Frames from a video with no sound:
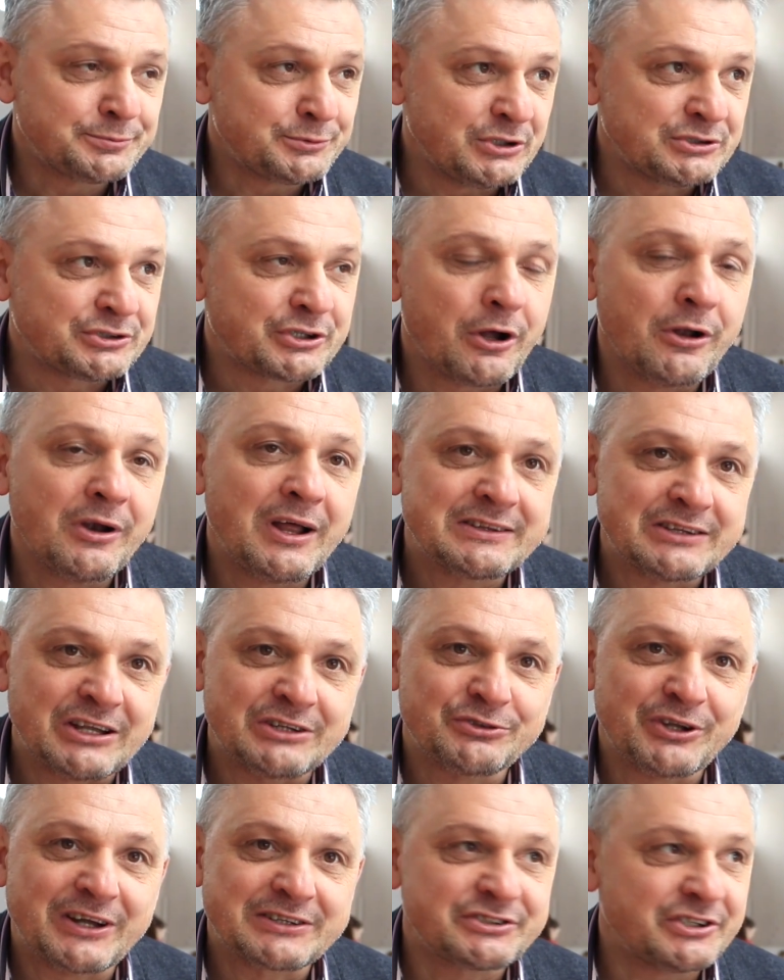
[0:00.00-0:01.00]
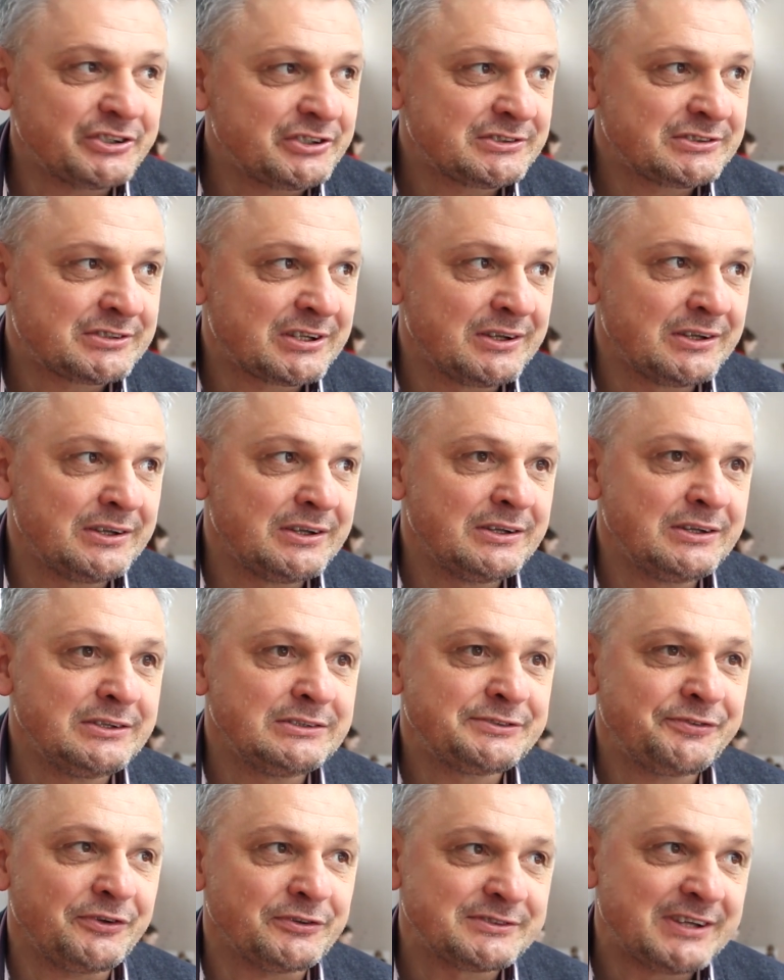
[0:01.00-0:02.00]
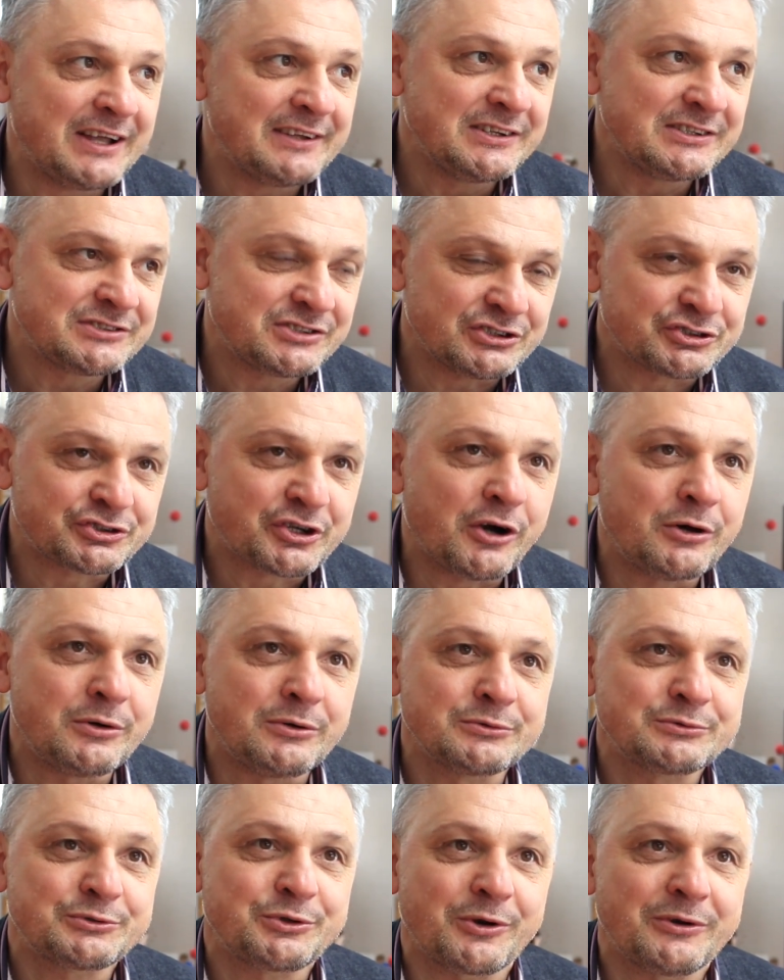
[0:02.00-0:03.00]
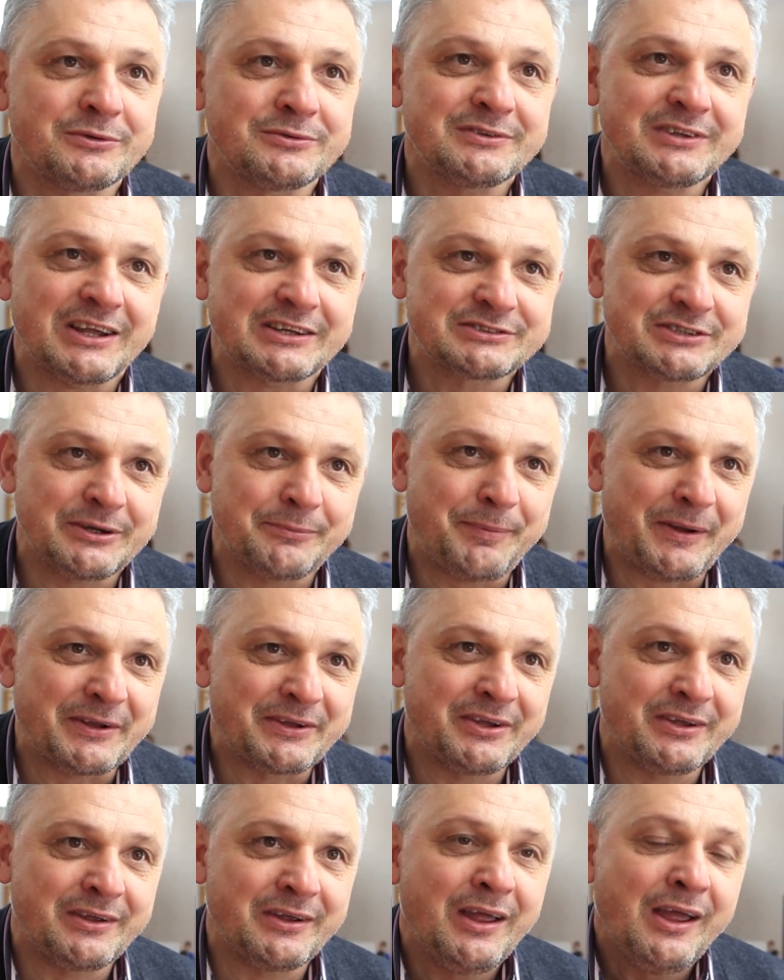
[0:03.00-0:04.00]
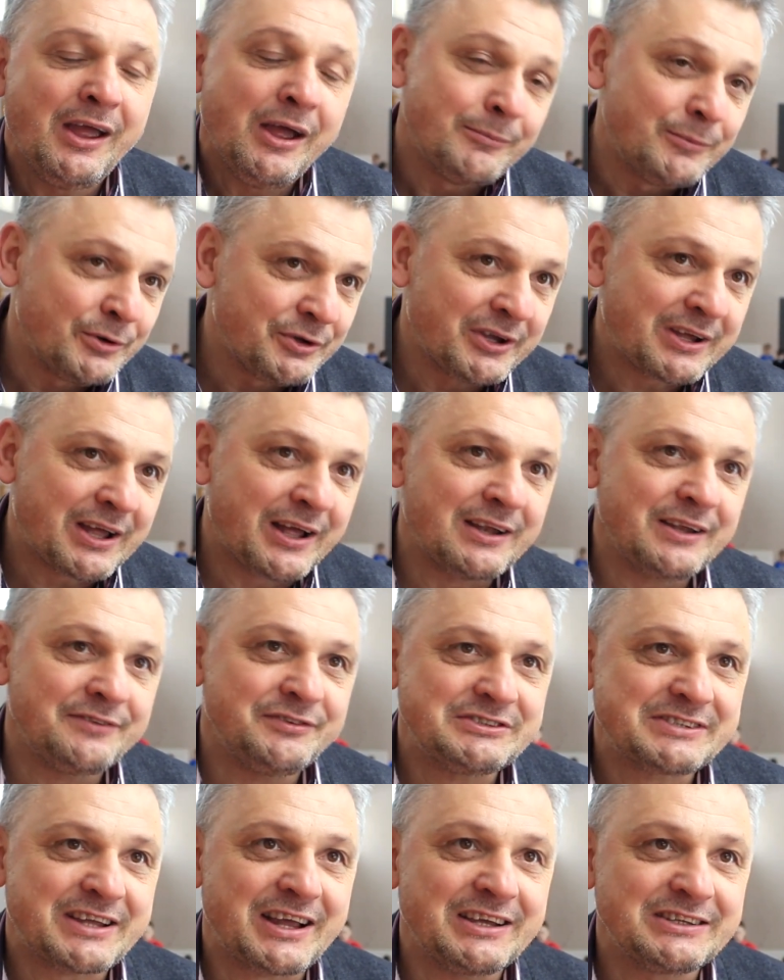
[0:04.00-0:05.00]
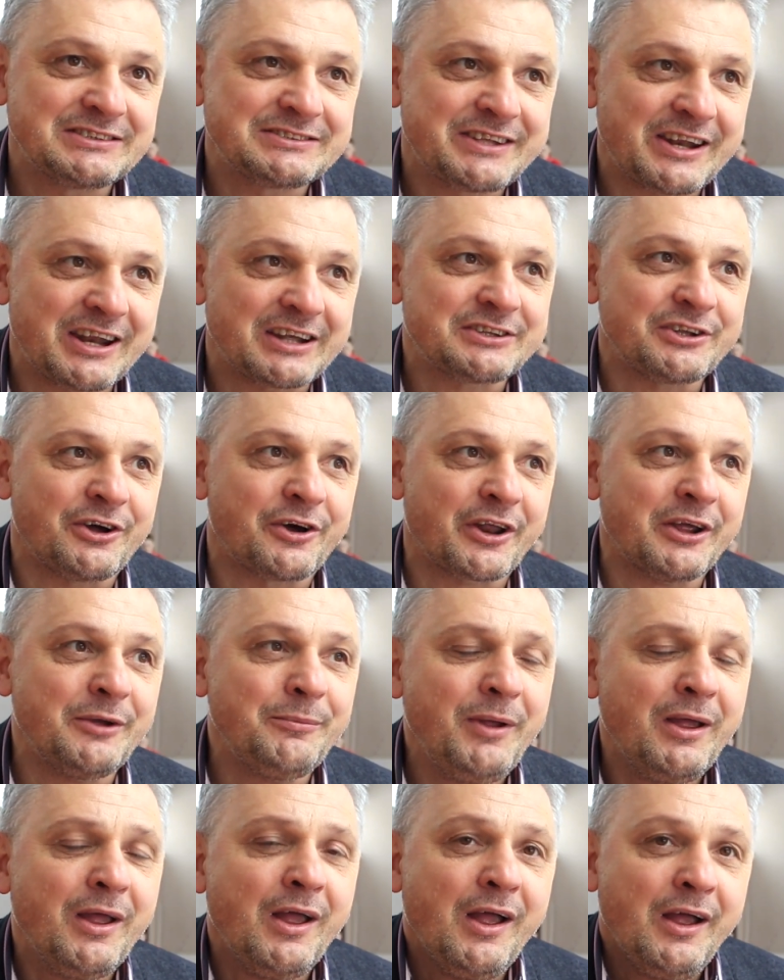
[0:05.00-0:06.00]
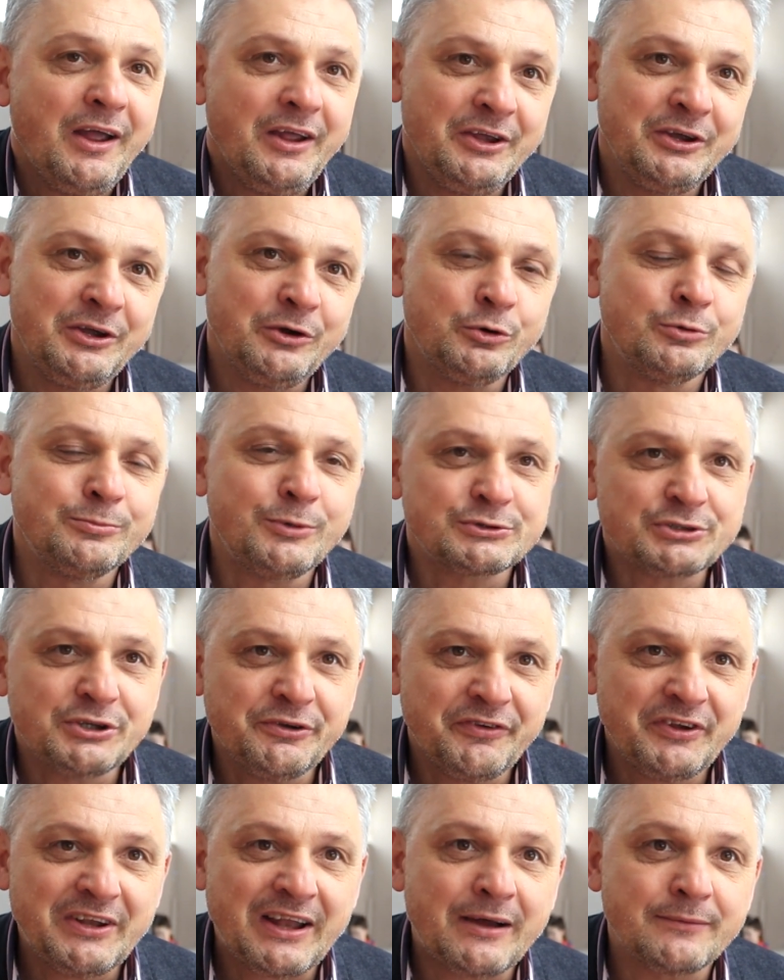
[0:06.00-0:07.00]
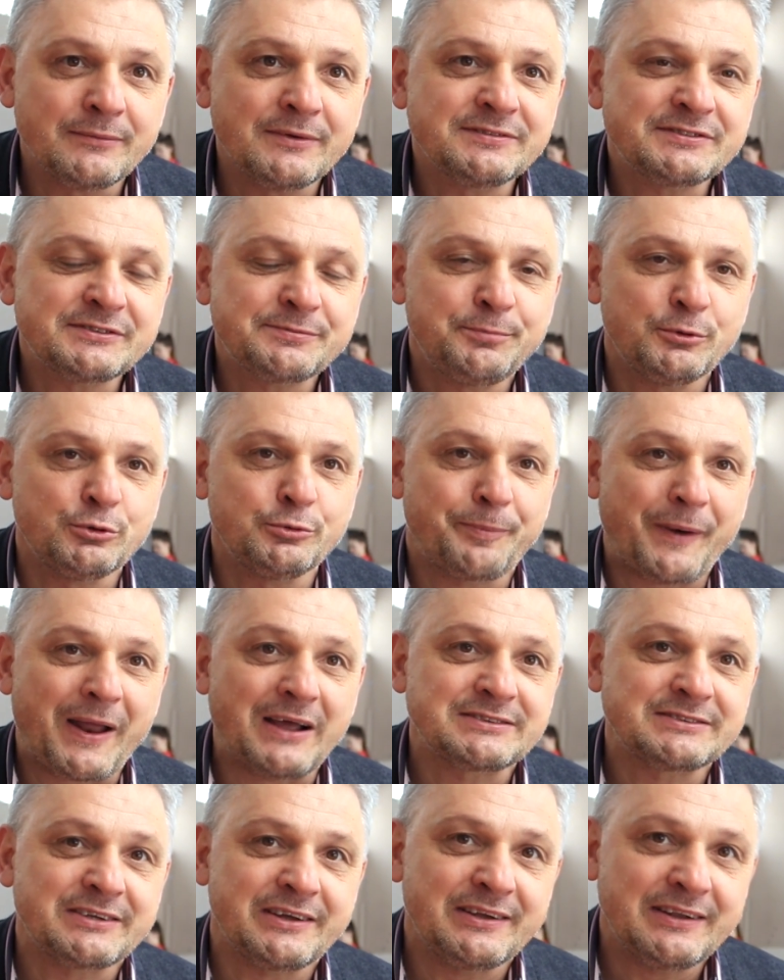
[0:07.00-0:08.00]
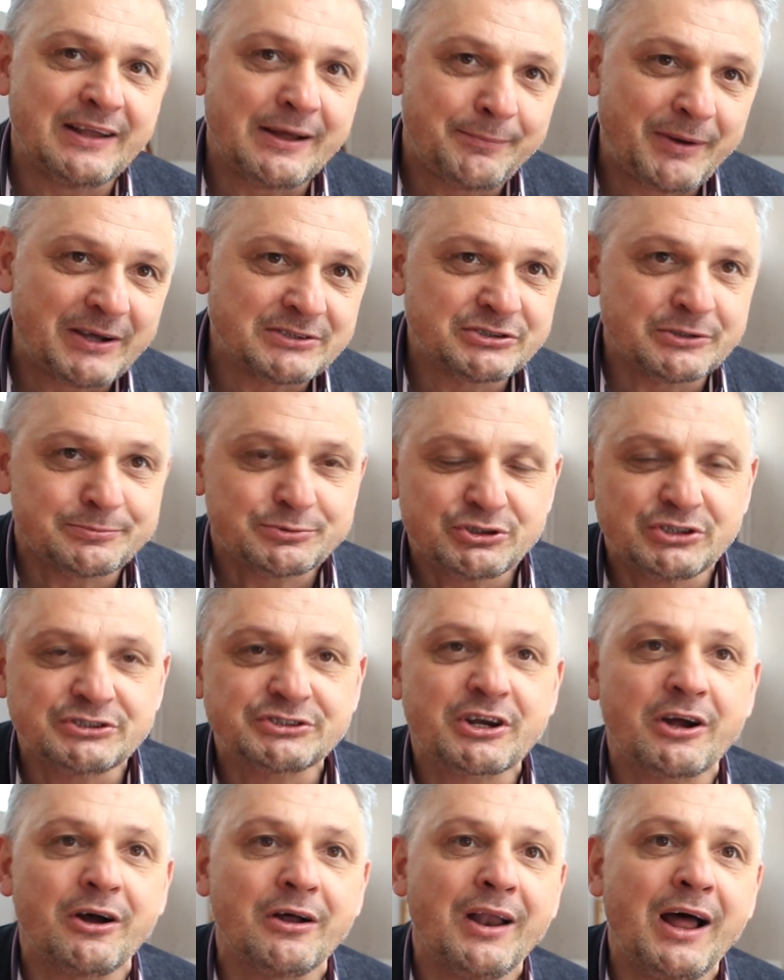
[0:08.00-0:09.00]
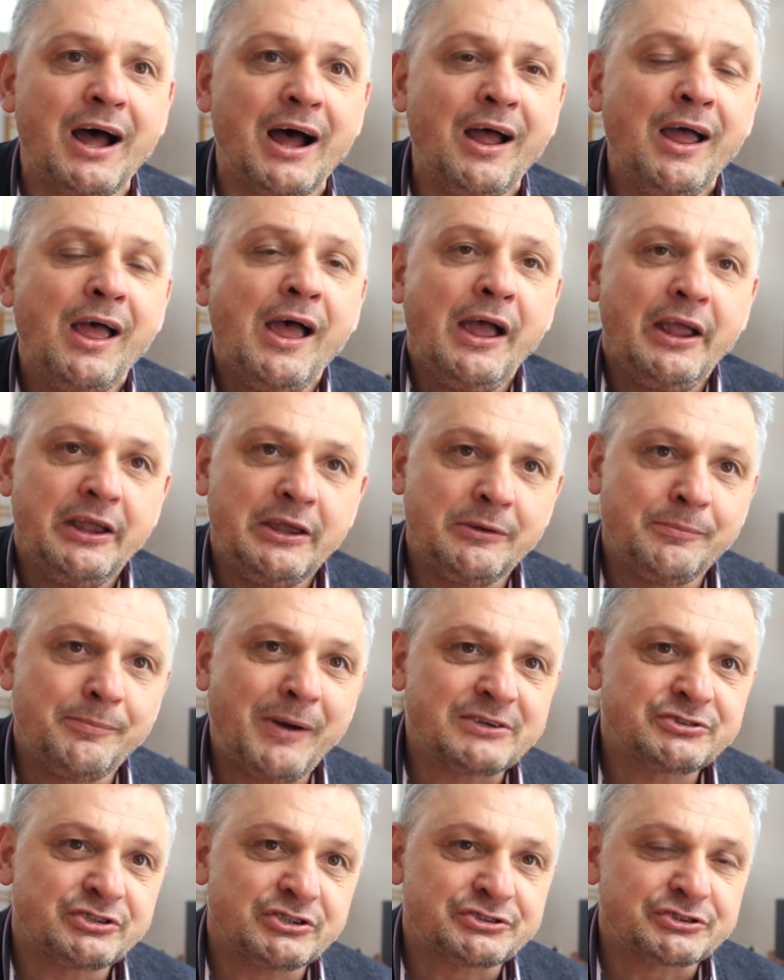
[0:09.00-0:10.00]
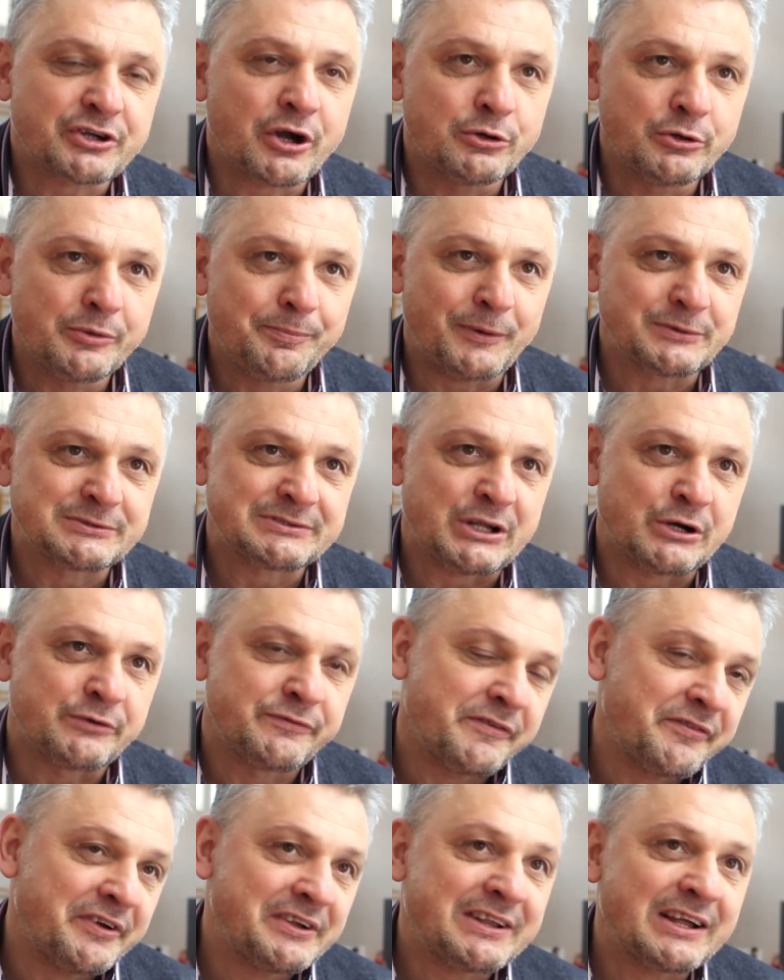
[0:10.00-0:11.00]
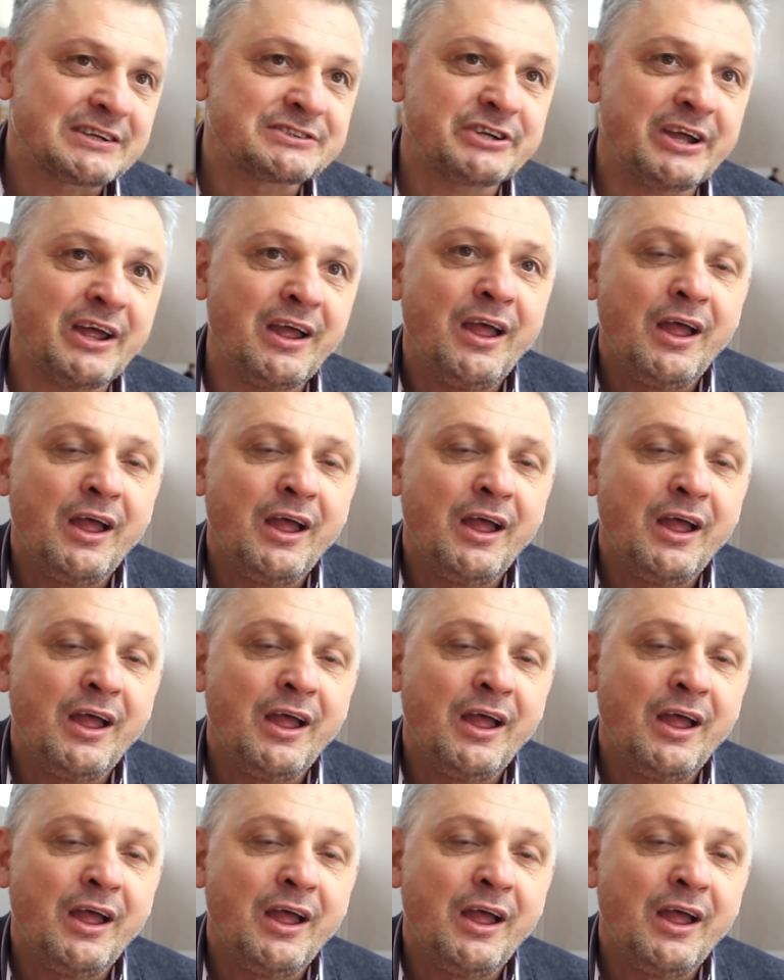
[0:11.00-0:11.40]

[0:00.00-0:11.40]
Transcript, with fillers: przedszkola to także jest związane ze szkołą, którą także pani Monika Lewicka jest dyrektorem i umożliwi nam współpracę na bazie przedszkola, i bazie szkoły podstawowej. Także